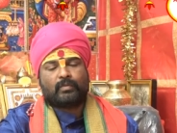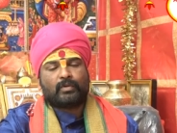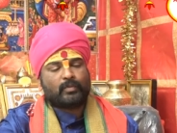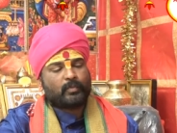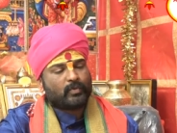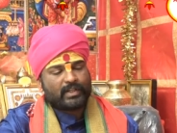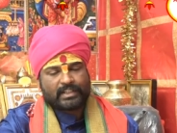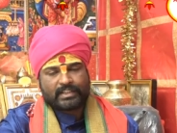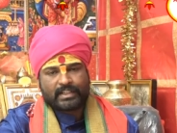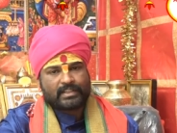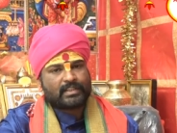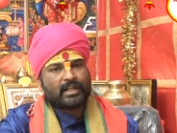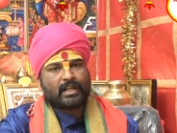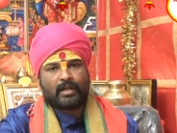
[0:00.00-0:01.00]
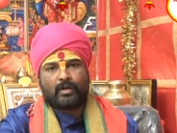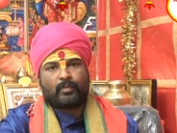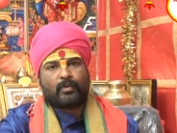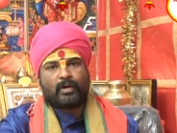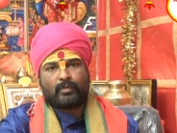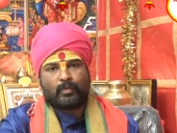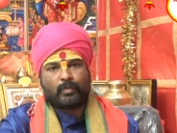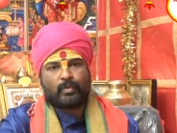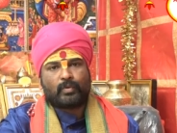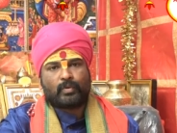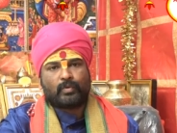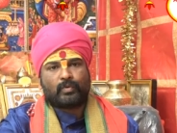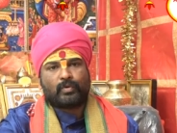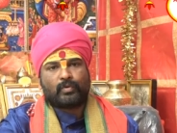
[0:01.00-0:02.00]
కొన్ని పుణ్యక్షేత్రాలలో పాము
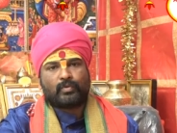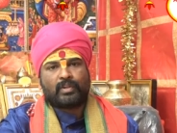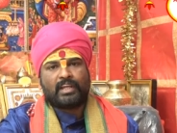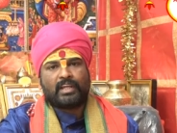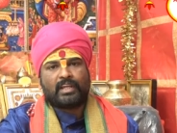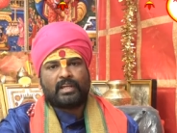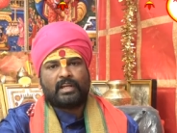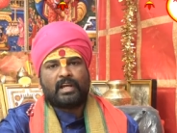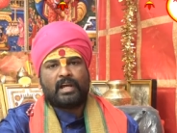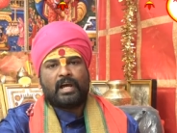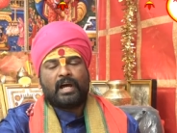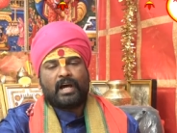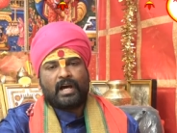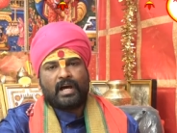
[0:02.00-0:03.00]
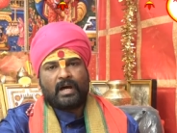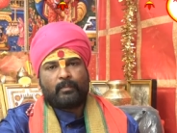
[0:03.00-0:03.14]
పుట్టు ఉంటుంది ఆ